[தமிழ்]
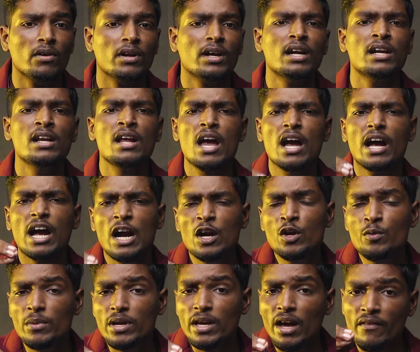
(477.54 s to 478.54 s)
அவர்கள்
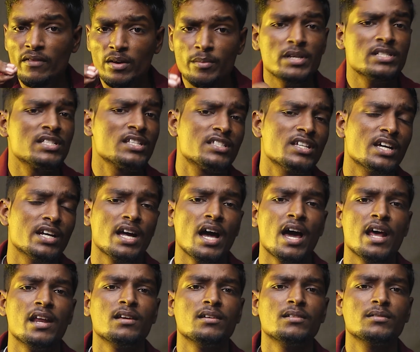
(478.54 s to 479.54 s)
கடுமையாக
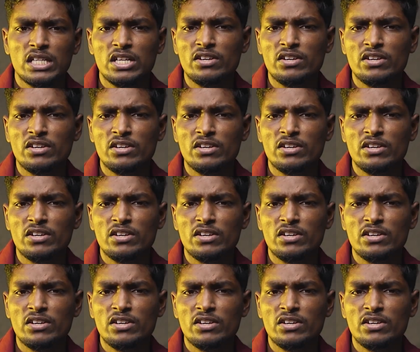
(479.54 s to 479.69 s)
விமர்சிச்சிருக்காரு